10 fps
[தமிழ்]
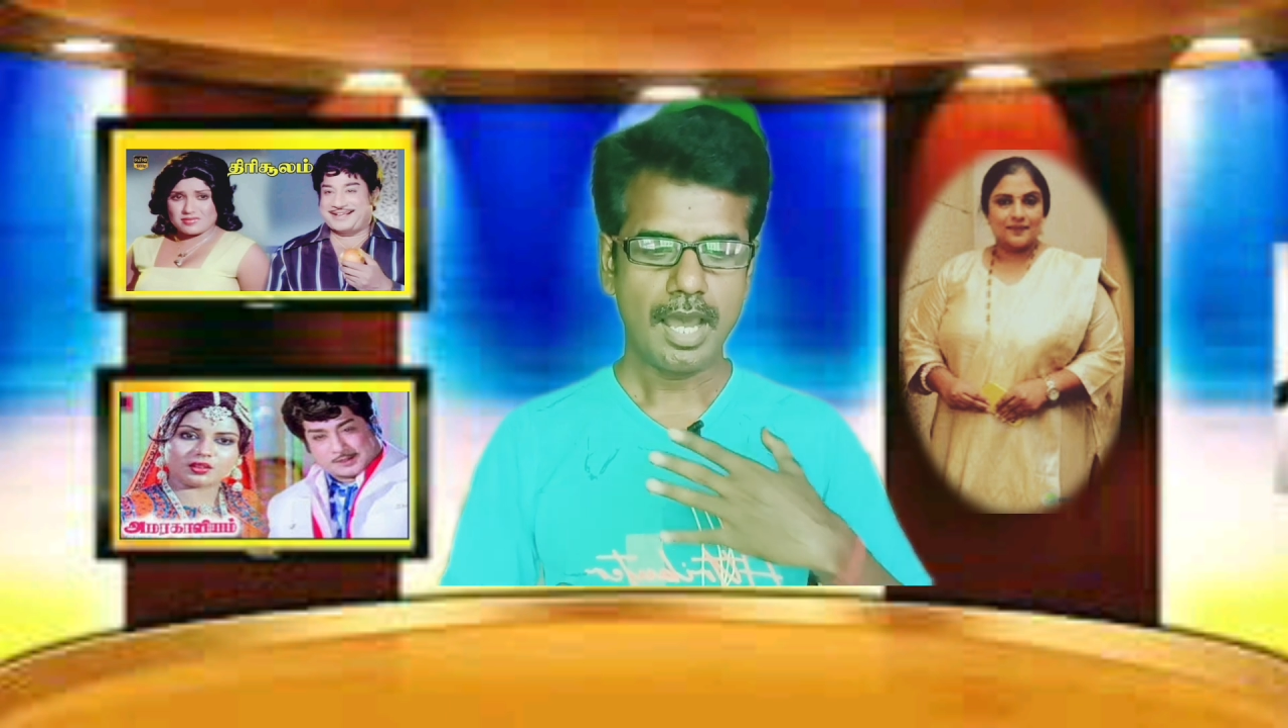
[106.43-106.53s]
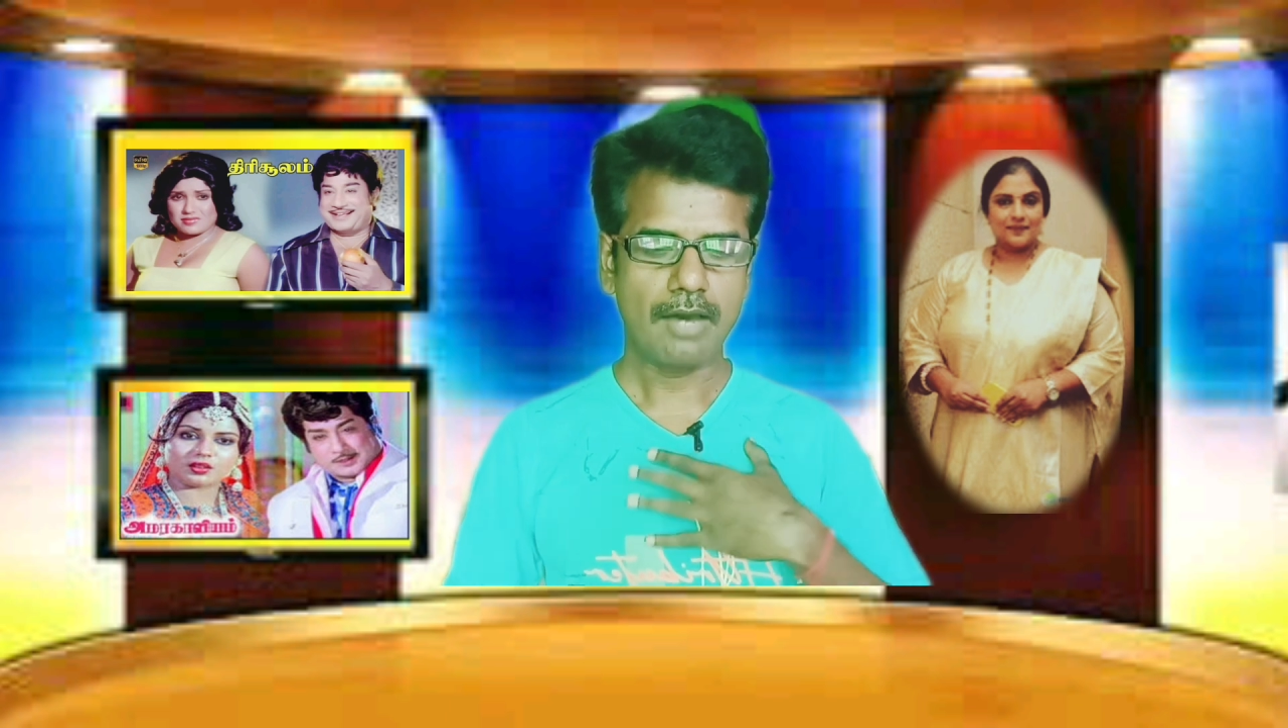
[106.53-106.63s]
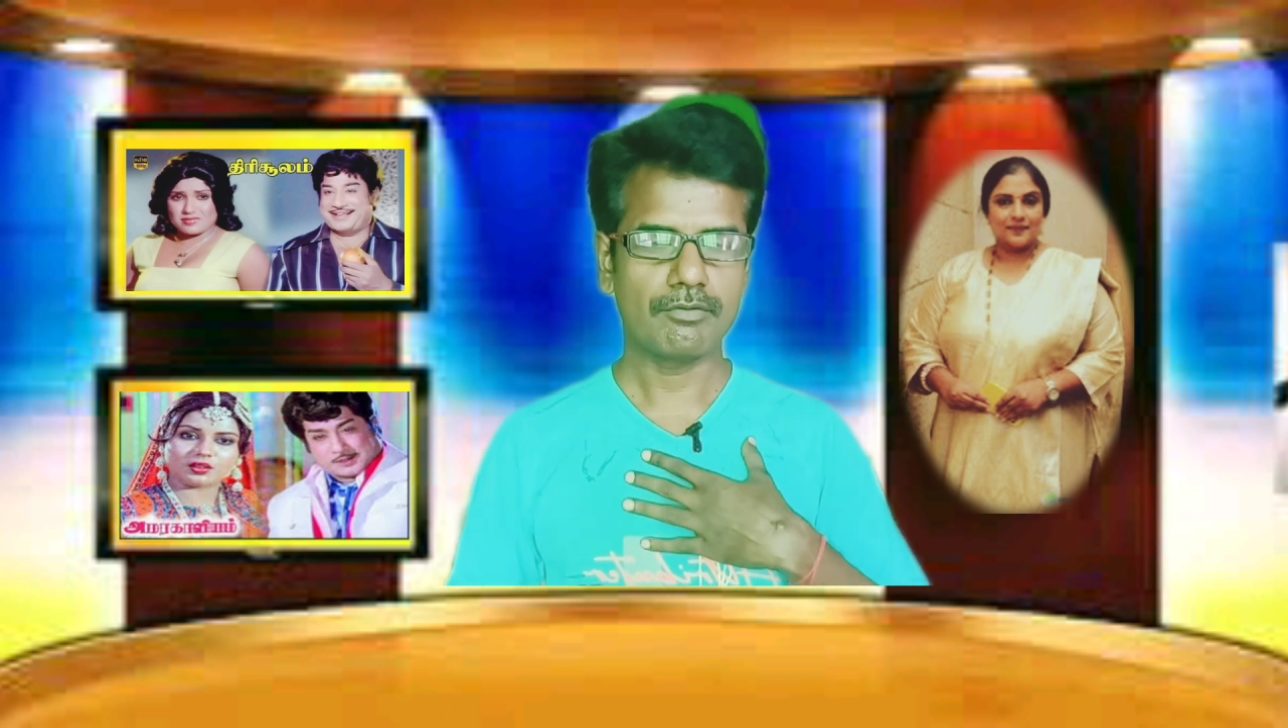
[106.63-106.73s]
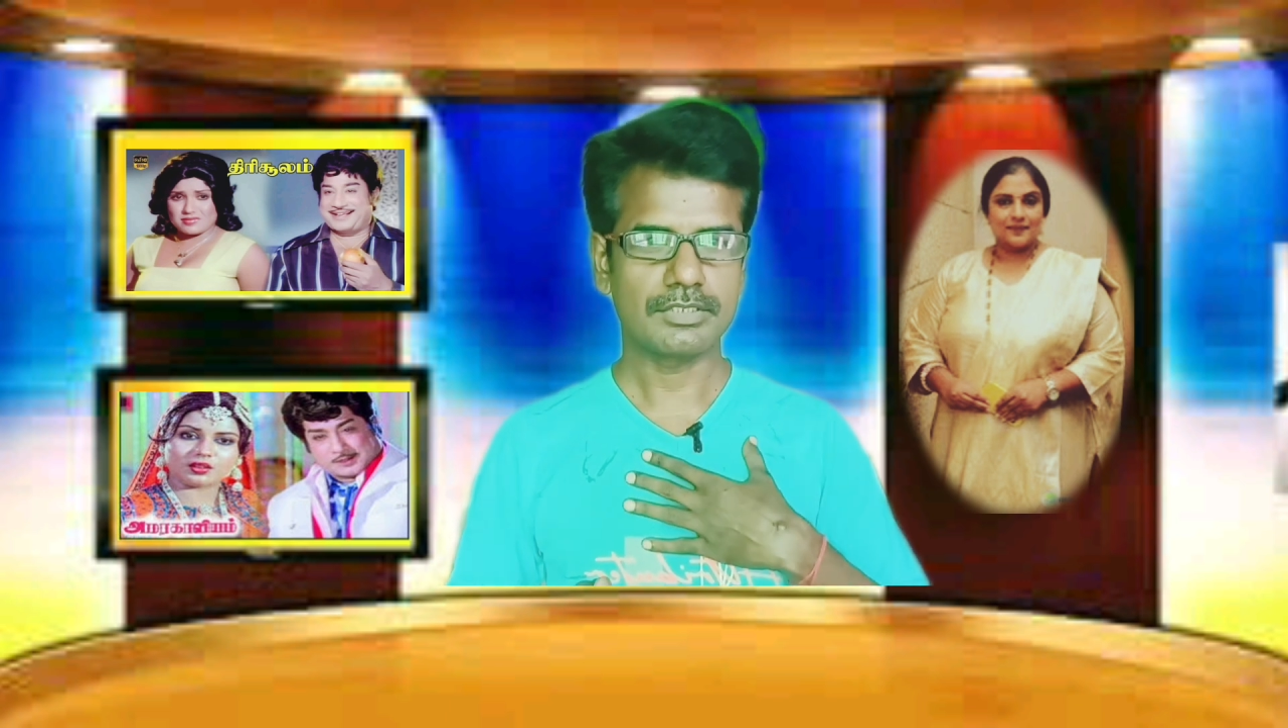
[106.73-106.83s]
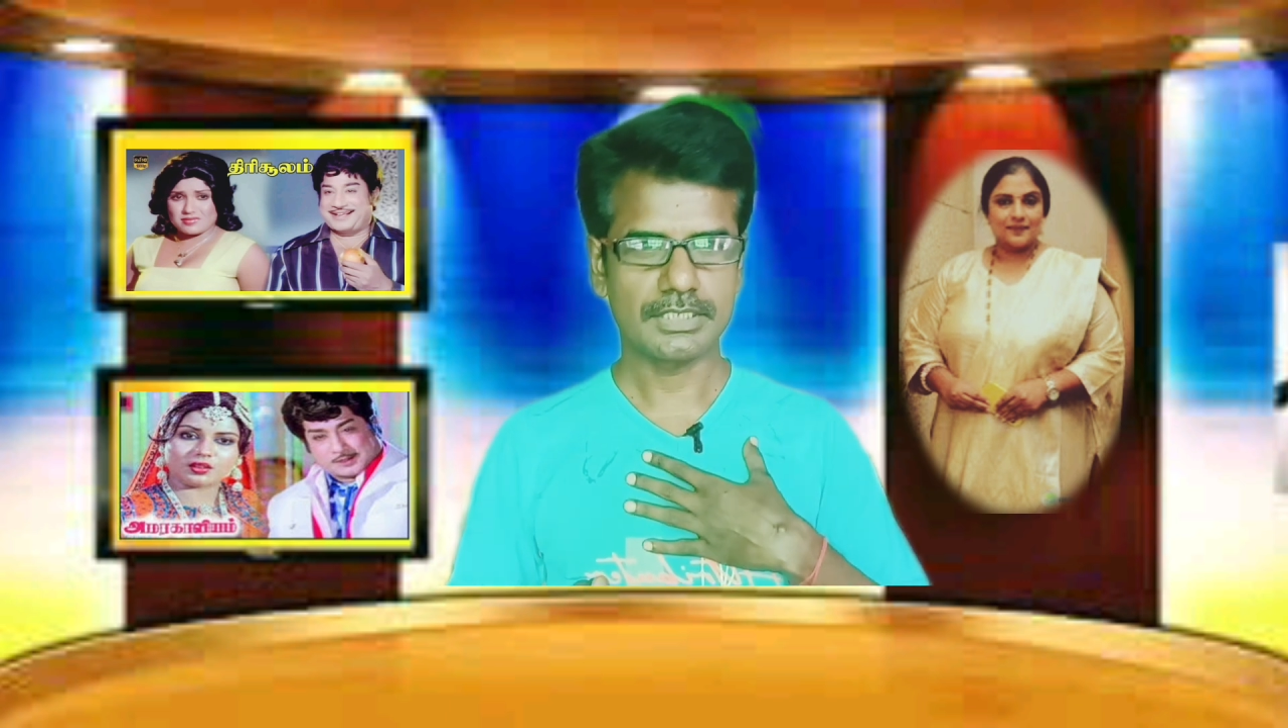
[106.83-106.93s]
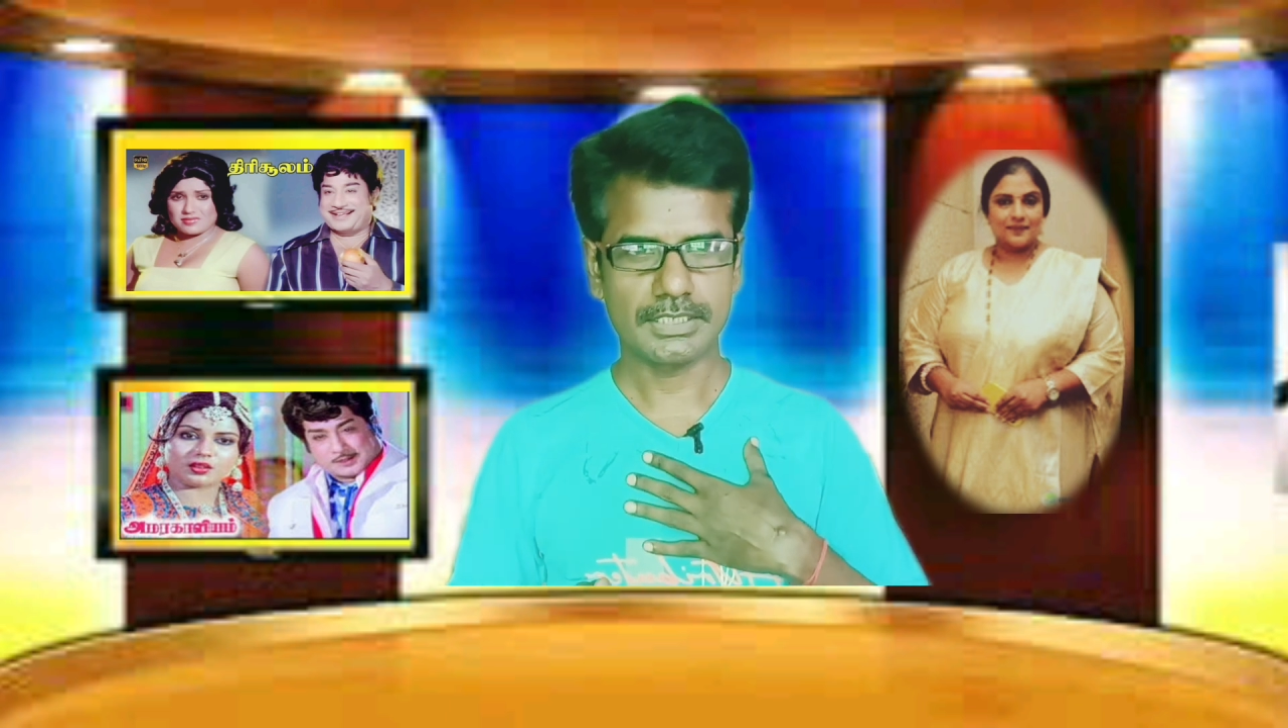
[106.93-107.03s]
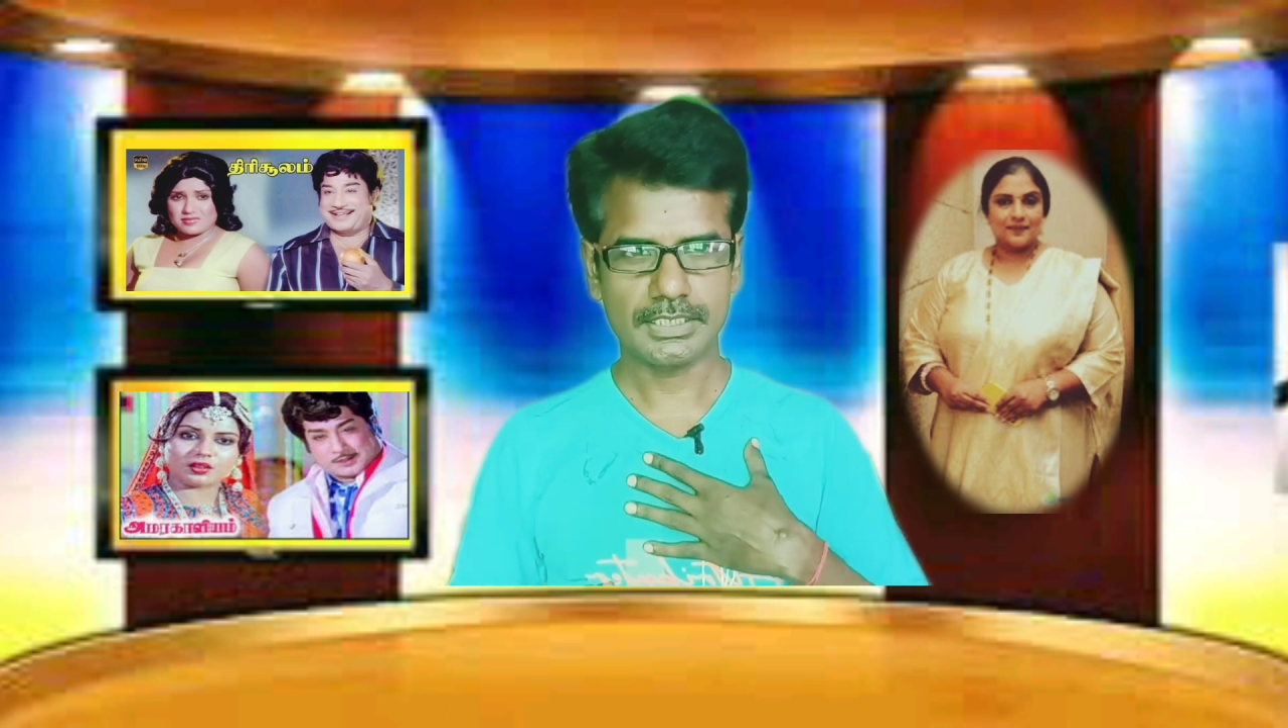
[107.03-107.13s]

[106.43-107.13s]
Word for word: அவர்கிட்ட